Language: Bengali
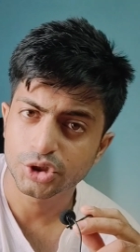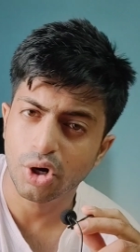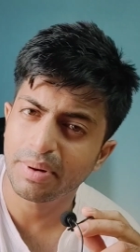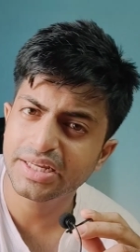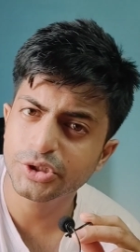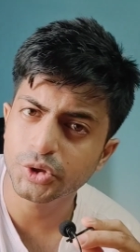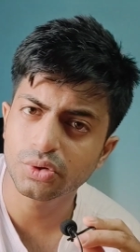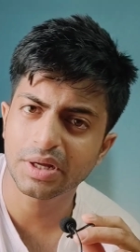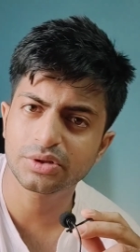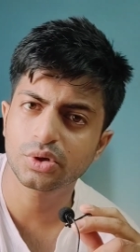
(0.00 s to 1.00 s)
সবাই কি
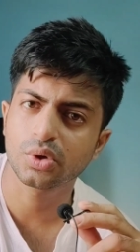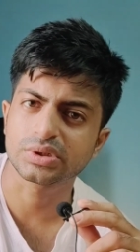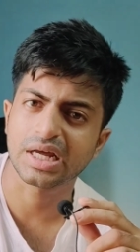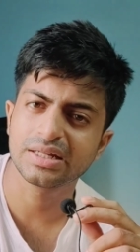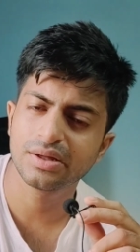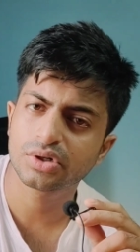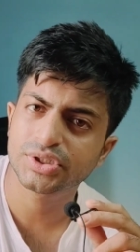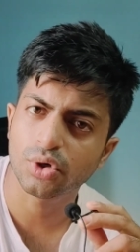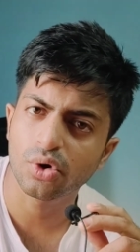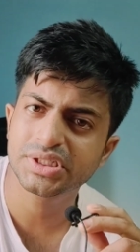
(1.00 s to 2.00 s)
শুধুমাত্র সানি দেওল
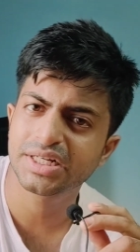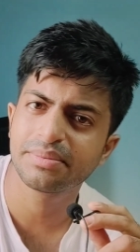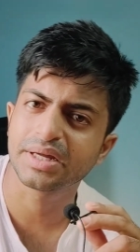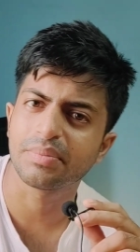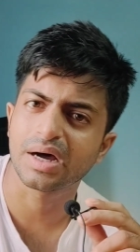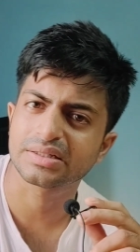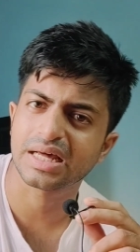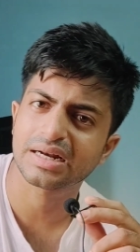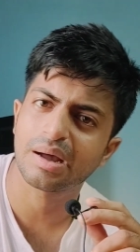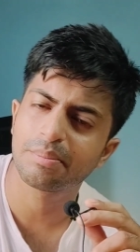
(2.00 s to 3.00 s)
শো হিসেবে বা
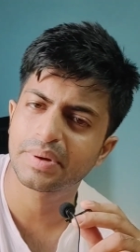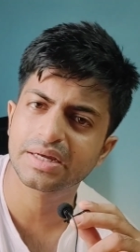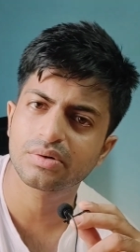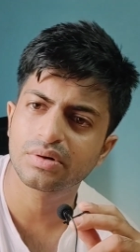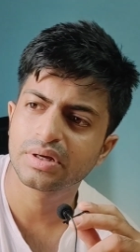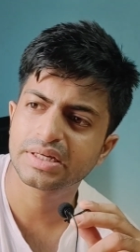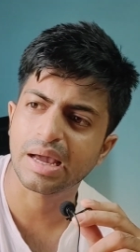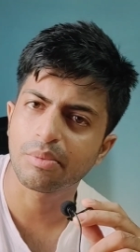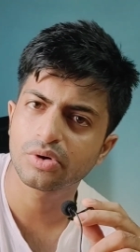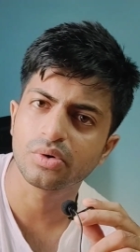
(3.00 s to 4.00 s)
তার কামব্যাক
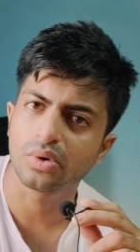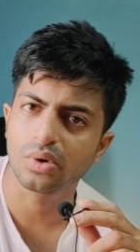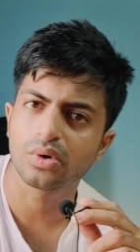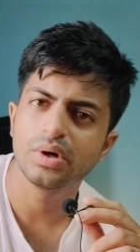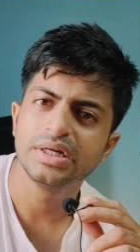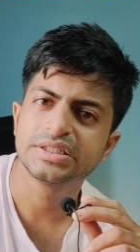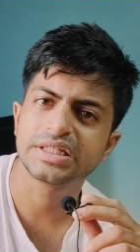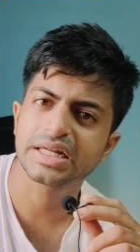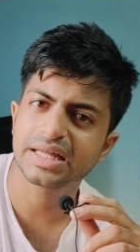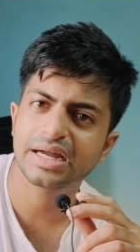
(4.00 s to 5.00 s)
কেমন হলো
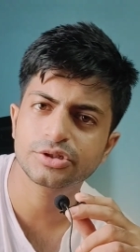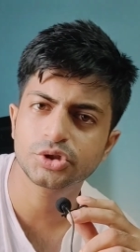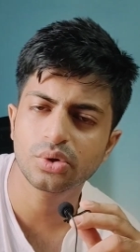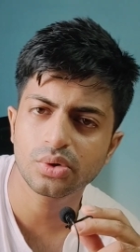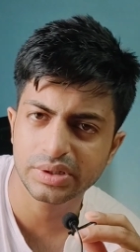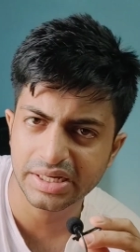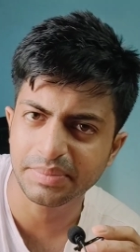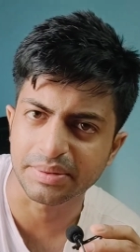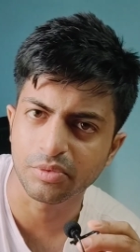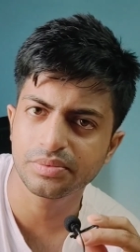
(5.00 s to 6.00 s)
সেটা দেখার জন্য
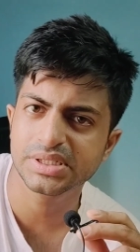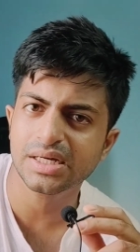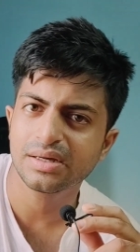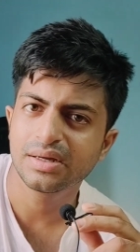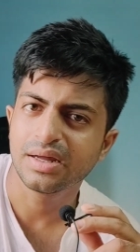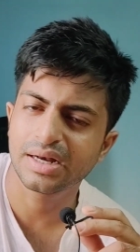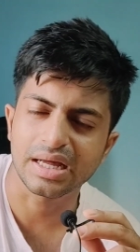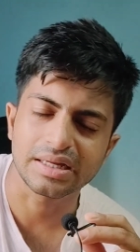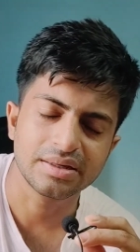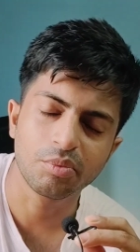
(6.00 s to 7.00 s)
দেখবে মুভিটা
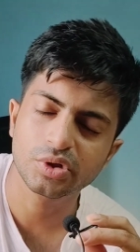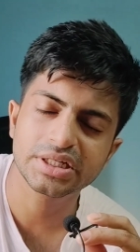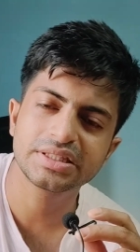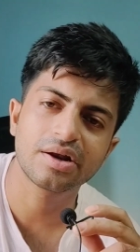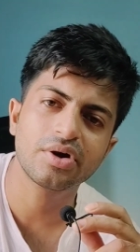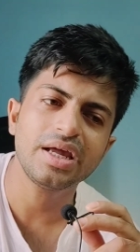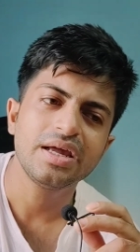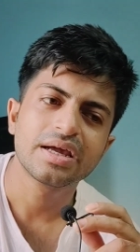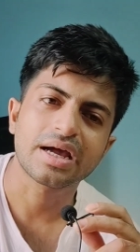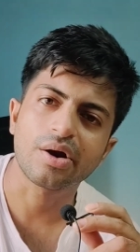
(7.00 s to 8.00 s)
না মোটেই তা নয়
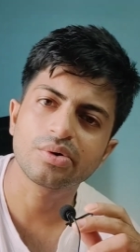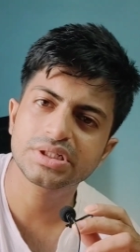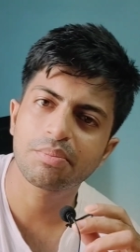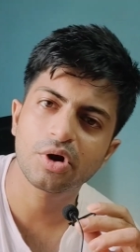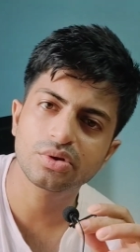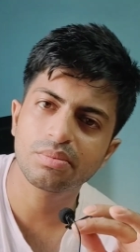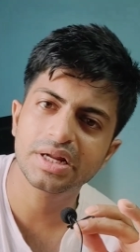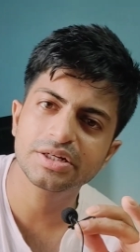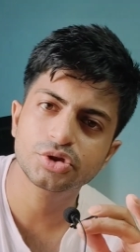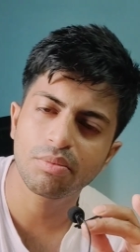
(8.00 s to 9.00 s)
কারণ হচ্ছে
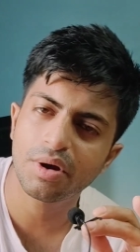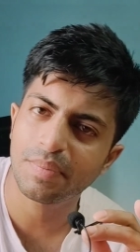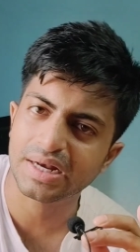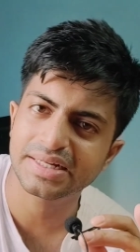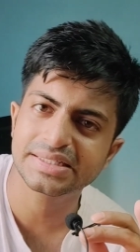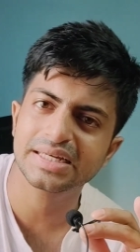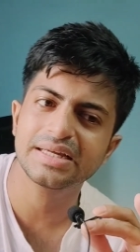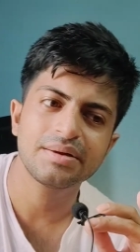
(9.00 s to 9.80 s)
বর্তমানে সময় পাল্টেছে